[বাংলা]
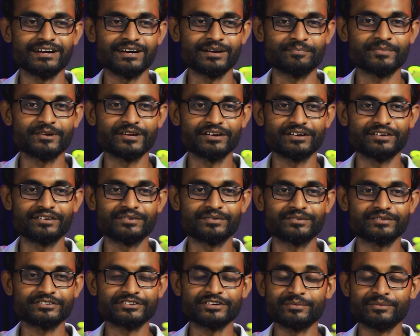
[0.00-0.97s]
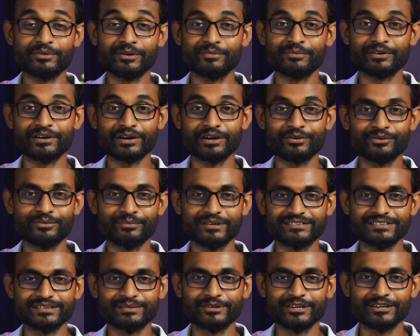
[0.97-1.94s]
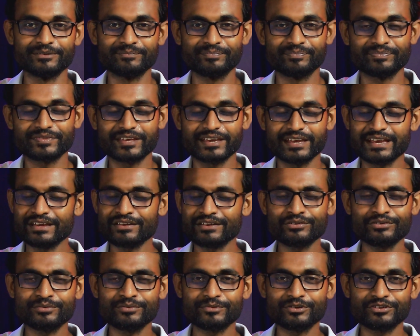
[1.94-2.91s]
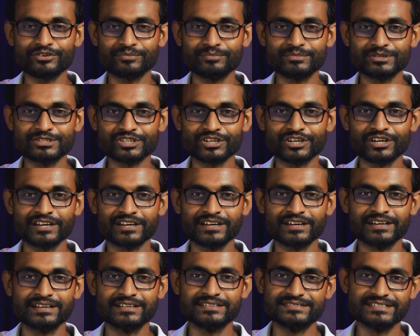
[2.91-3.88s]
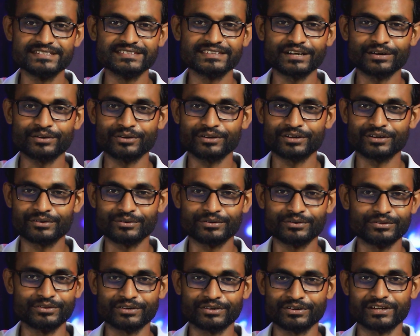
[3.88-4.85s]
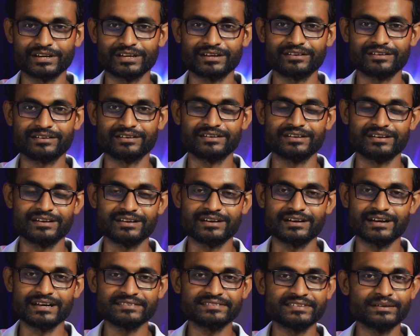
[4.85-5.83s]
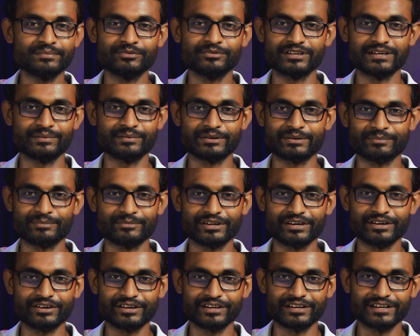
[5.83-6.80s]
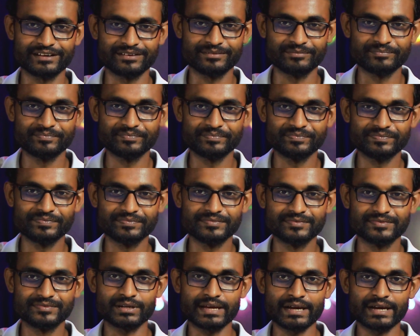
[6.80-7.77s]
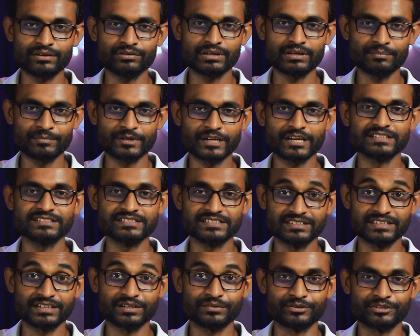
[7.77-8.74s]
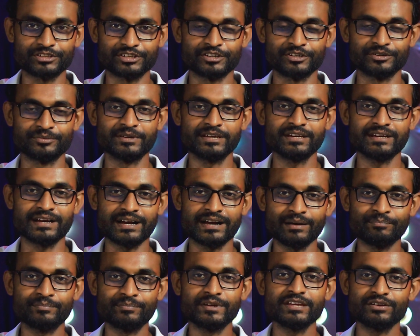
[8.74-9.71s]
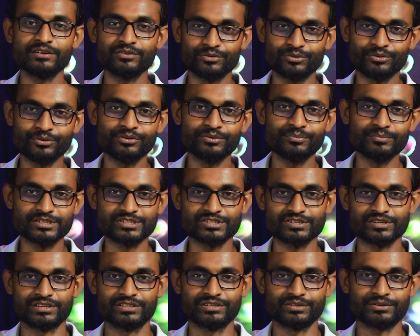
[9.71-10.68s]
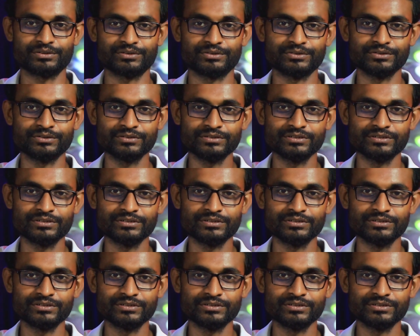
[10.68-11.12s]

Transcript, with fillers: আপনার সম্ভাবনা কমে যাবে এরকম কোনো বিষয় চিন্তা করার কোনো দরকার আছে বলে আমার মনে হয় না এখন আপনাকে চিন্তা করতে হবে আপনি কোন বিষয়ে দক্ষ